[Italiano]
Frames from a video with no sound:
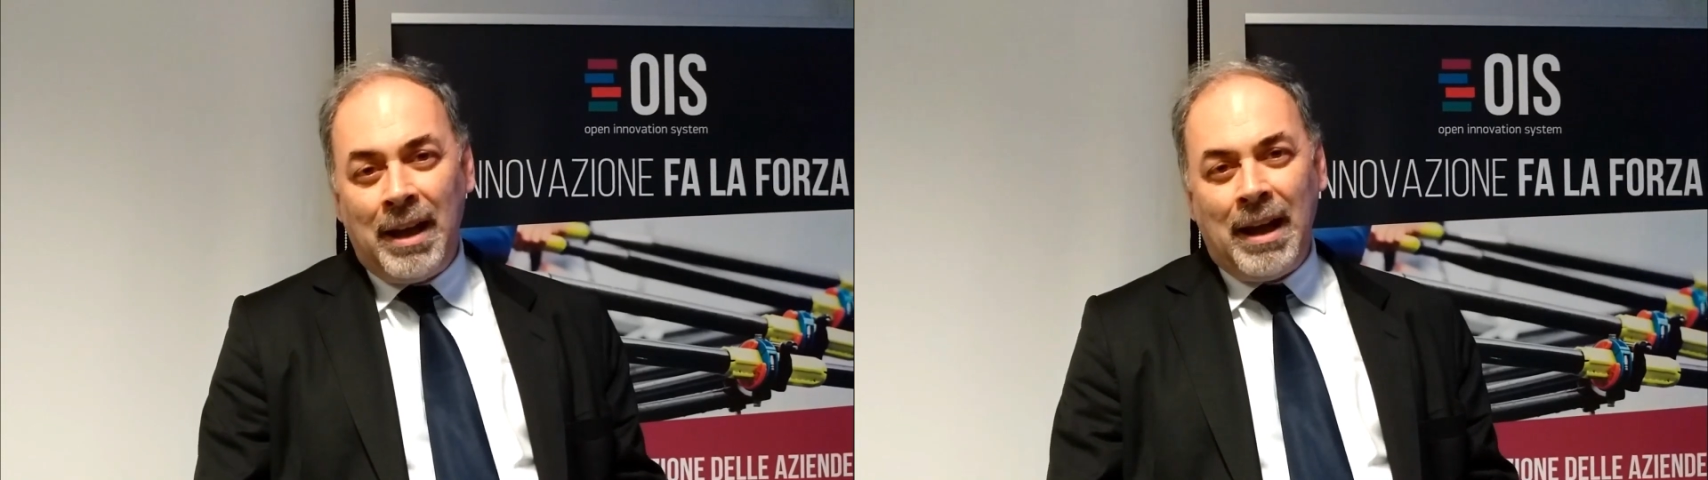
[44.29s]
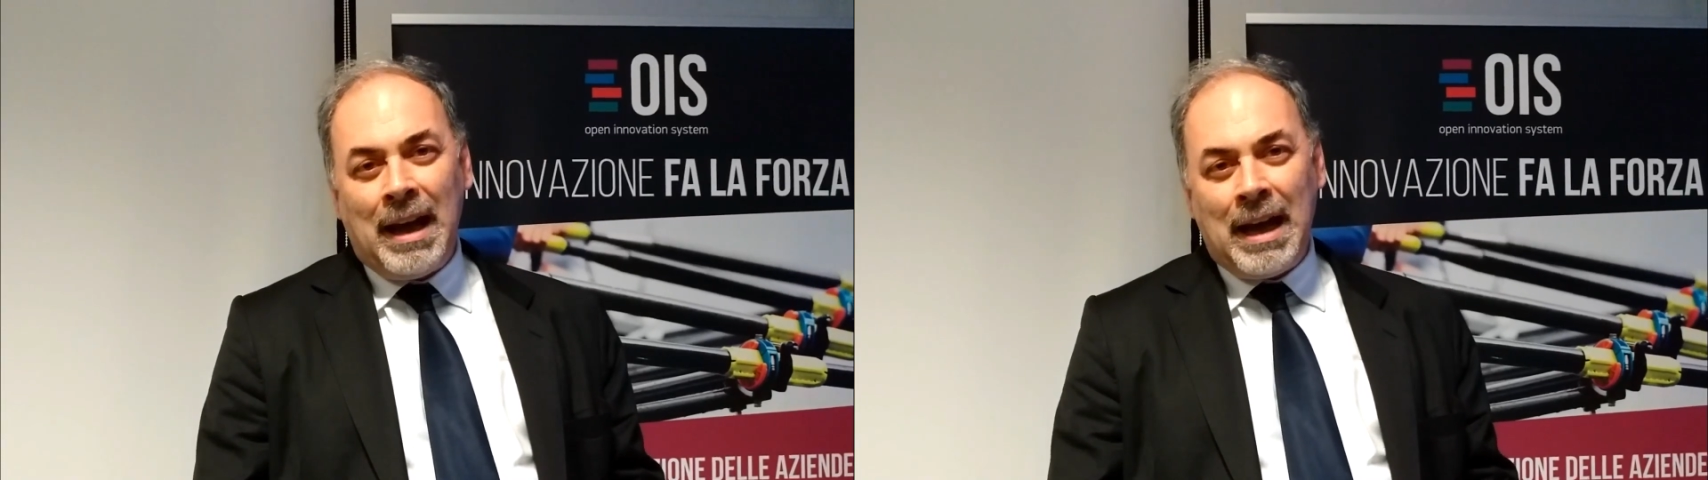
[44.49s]

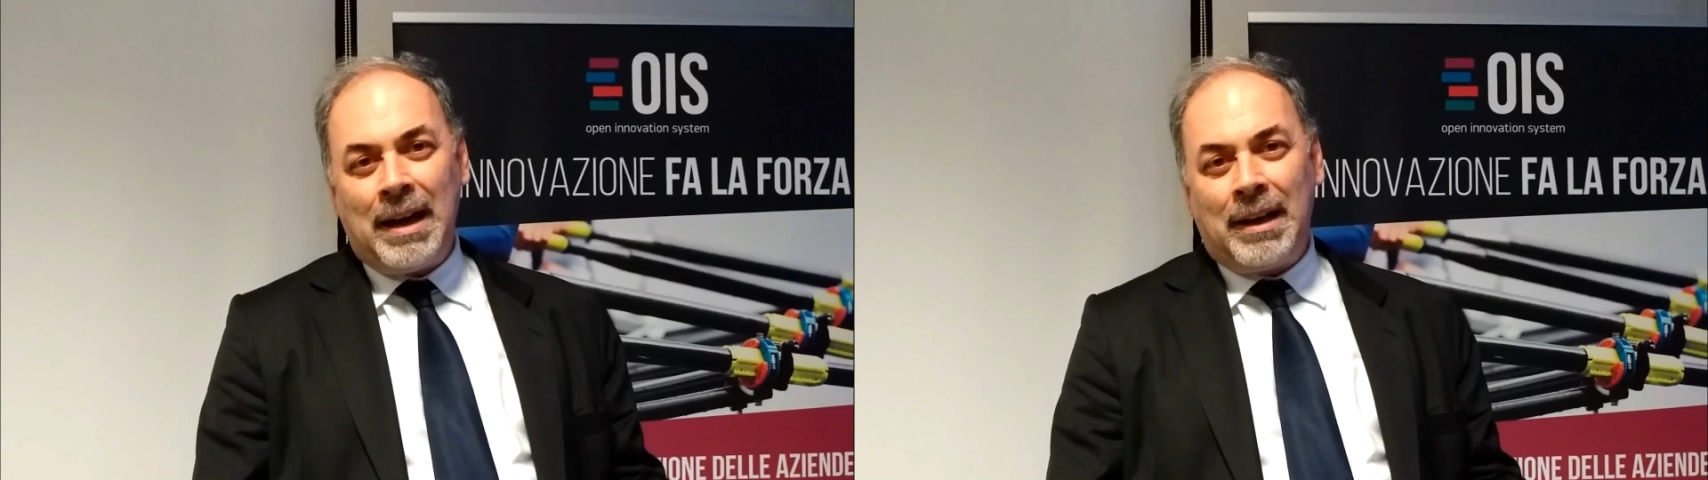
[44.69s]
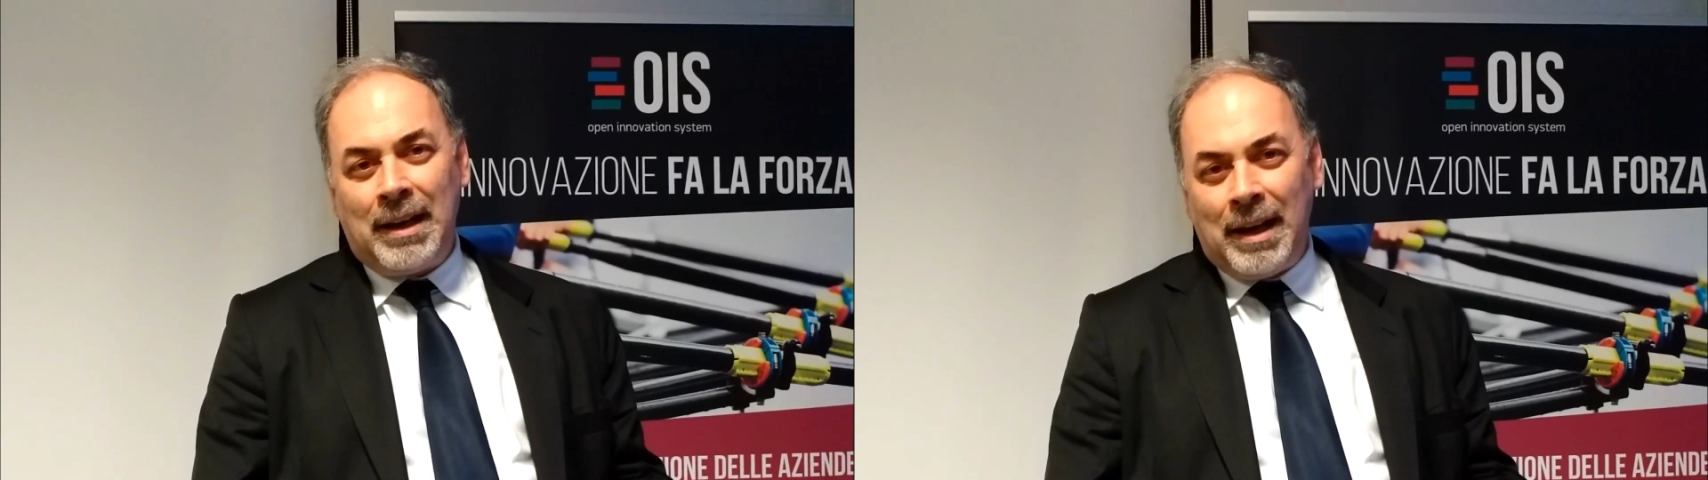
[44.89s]

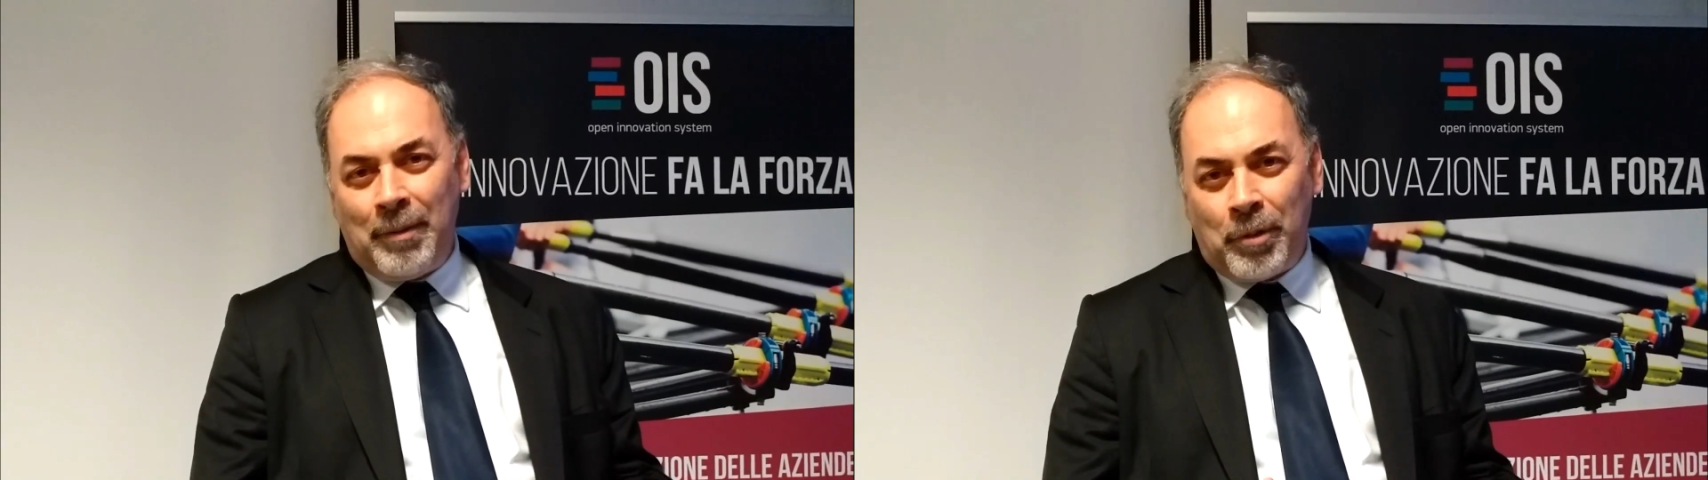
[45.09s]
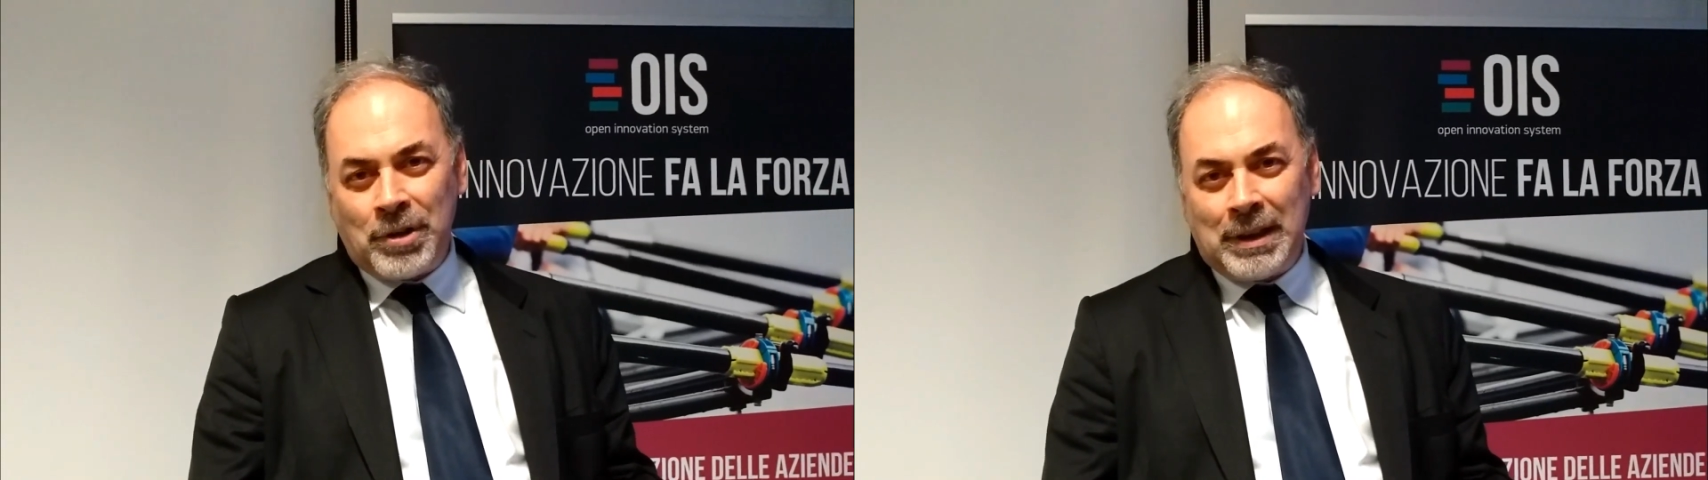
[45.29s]
anche
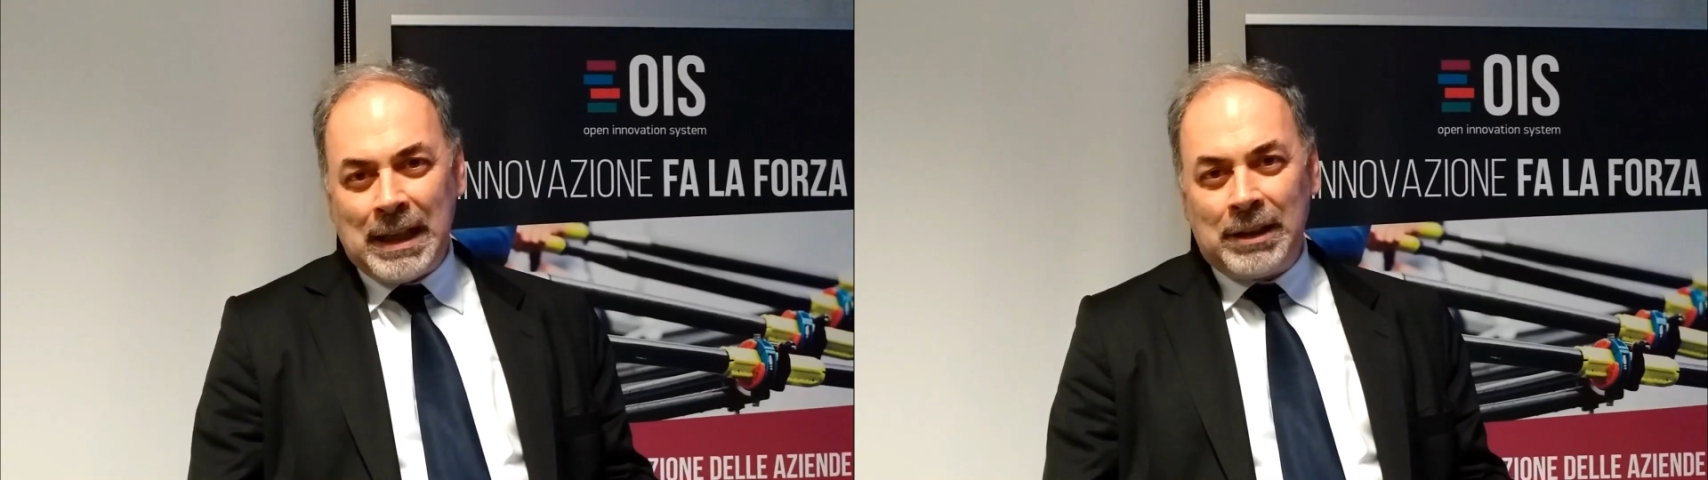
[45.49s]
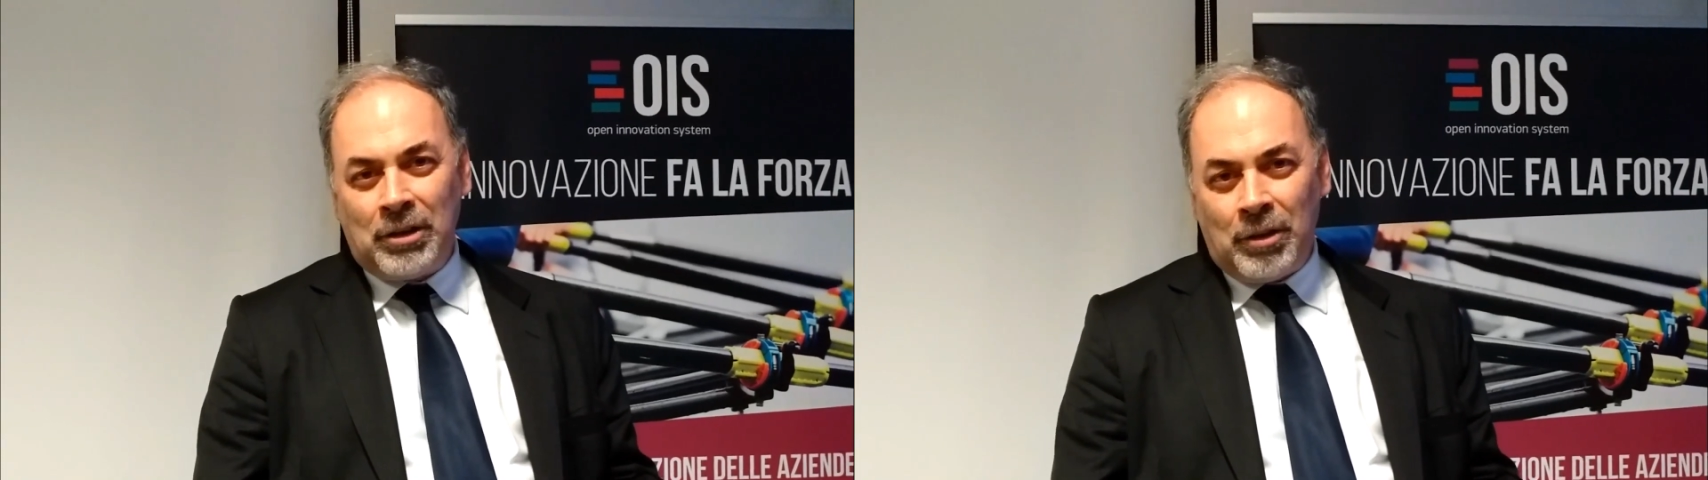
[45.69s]

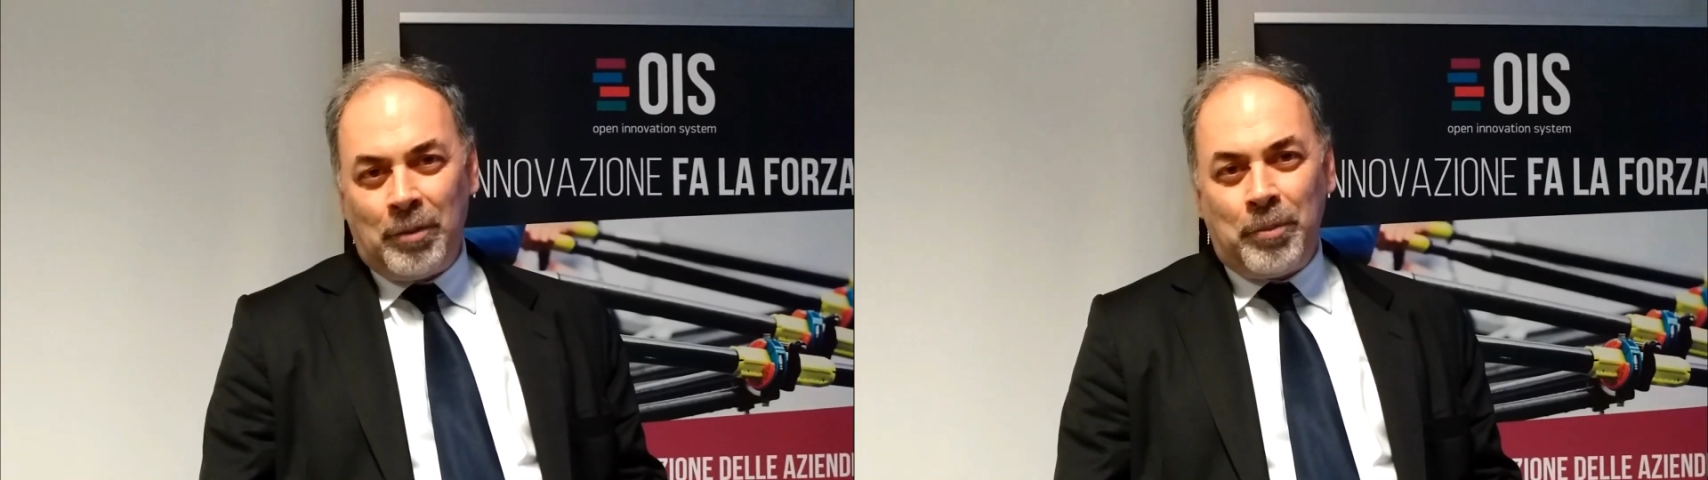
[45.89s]
progettato